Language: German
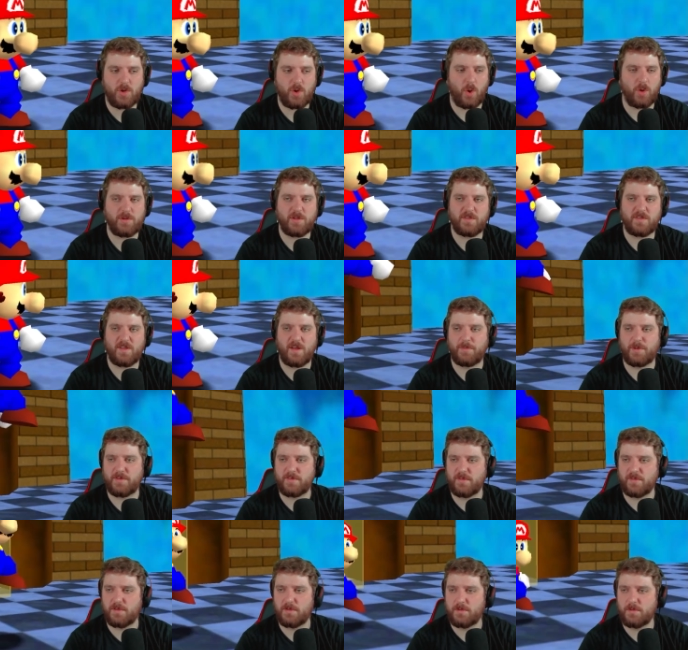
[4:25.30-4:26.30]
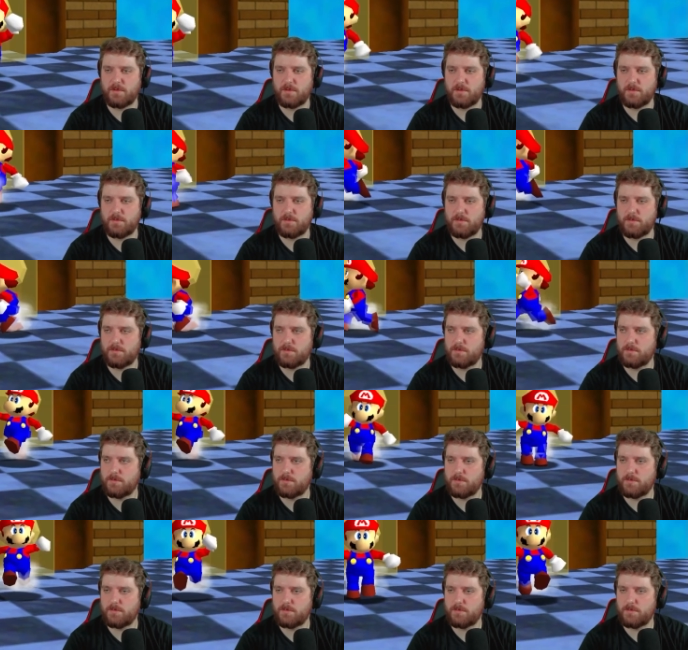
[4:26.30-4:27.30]
Kräuterzahnpaste. Zahnpaste.
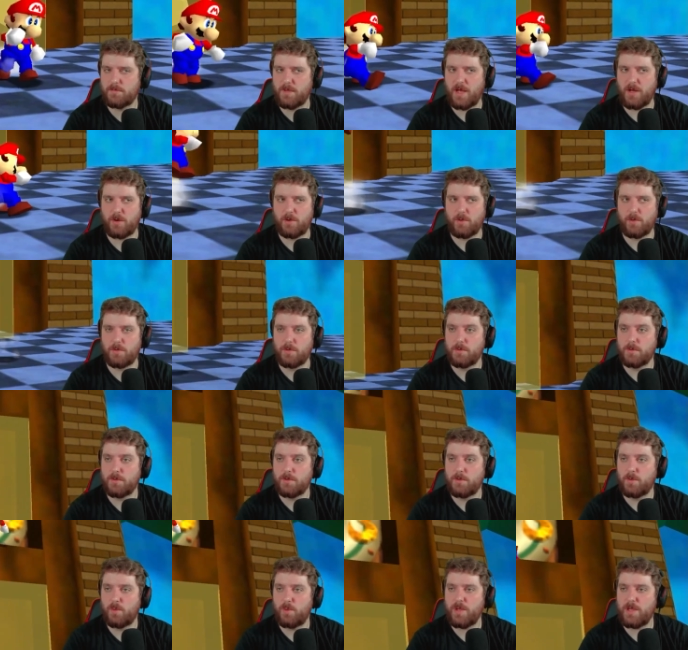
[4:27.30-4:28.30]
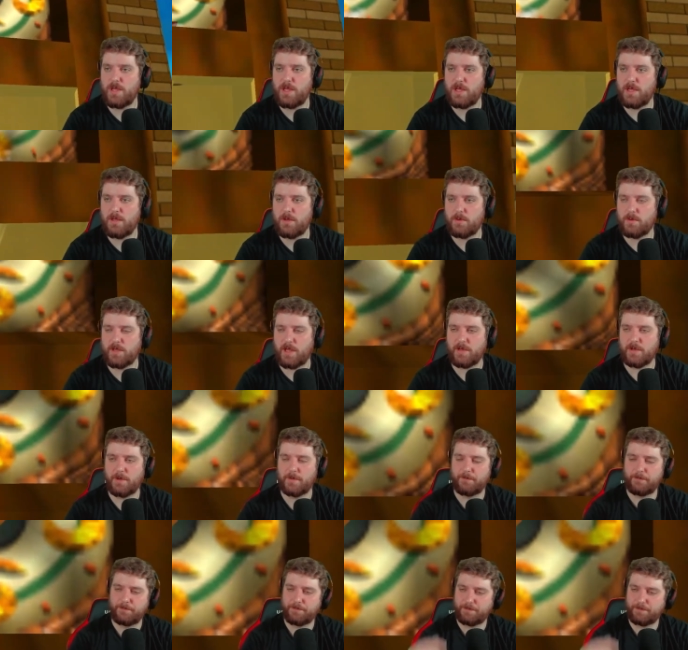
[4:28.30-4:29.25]
I don't know. Hui, und weiter.